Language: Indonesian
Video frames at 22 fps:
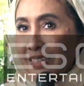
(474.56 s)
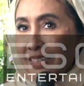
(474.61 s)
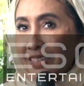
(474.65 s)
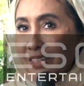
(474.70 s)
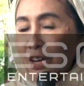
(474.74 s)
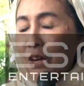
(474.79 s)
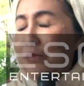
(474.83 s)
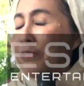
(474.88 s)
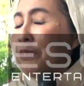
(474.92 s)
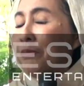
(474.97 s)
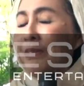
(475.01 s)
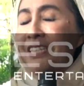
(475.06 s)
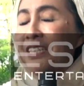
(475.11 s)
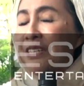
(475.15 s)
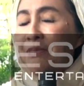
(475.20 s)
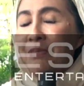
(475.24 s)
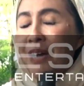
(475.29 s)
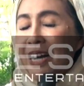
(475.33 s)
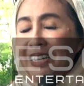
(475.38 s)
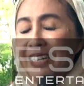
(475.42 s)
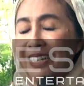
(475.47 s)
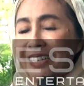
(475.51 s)
kopi paste
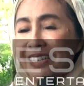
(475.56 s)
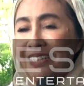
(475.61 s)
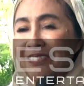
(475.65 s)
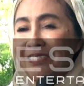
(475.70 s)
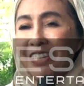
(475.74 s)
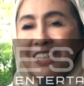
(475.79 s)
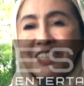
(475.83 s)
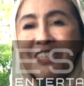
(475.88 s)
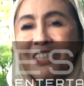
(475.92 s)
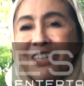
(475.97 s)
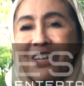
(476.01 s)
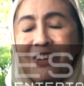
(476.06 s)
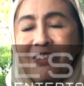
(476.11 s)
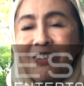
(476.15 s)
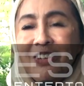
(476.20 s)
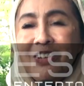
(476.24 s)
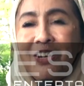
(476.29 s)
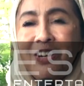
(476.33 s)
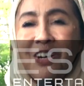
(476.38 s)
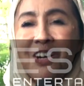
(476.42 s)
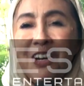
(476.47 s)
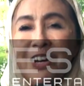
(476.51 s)
banget Masya
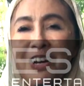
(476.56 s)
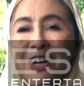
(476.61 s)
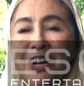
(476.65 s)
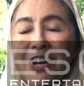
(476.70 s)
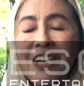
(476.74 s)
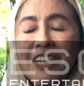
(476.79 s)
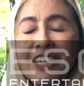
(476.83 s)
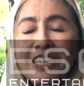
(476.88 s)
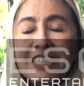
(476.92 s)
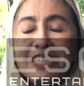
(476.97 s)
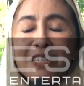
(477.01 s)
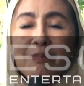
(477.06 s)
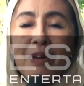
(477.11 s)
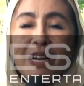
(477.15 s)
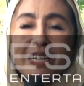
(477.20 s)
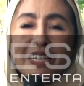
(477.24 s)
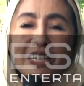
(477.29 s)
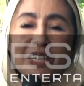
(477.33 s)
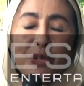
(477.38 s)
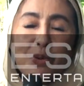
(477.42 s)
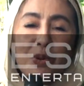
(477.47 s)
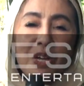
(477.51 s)
Allah
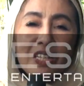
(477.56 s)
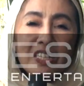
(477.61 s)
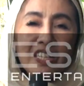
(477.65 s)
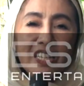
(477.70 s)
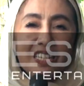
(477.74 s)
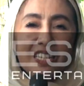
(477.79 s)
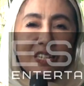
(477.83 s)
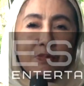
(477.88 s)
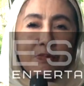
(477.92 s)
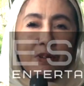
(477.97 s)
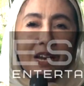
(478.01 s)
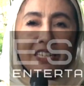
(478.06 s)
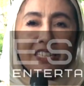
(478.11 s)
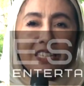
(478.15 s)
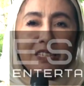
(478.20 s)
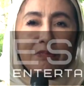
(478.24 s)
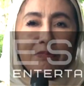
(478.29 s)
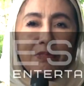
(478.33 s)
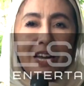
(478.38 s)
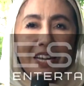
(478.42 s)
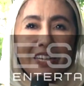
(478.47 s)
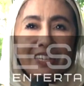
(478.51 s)
semakin gue
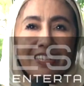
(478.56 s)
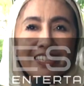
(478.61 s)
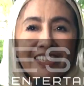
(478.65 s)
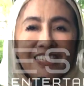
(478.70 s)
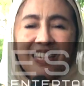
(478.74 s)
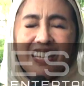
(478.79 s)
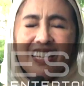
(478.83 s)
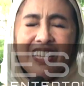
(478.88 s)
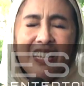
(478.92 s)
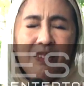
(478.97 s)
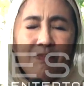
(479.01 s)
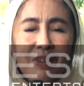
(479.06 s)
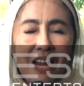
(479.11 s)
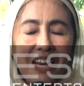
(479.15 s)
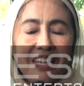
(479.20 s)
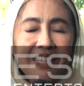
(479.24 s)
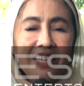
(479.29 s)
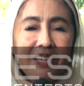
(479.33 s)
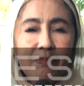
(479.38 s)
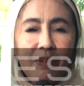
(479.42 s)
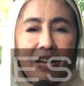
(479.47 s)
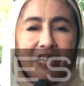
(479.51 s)
terjibran-jibran
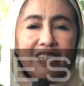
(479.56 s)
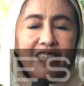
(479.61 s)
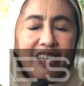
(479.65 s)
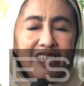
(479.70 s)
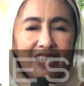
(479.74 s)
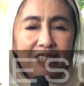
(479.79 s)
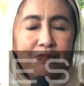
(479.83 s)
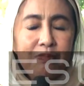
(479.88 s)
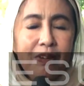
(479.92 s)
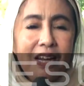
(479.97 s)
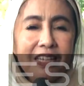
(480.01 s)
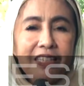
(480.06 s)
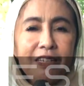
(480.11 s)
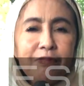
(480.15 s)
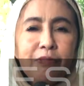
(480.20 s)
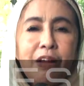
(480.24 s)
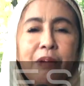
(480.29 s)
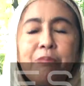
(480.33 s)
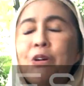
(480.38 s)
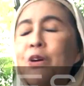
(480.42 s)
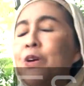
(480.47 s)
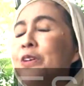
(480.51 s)
tergibran-gibran
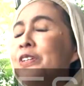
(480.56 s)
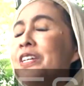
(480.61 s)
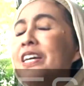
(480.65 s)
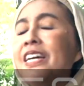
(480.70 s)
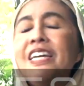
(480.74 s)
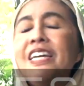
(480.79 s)
terjibran-jibran pokoknya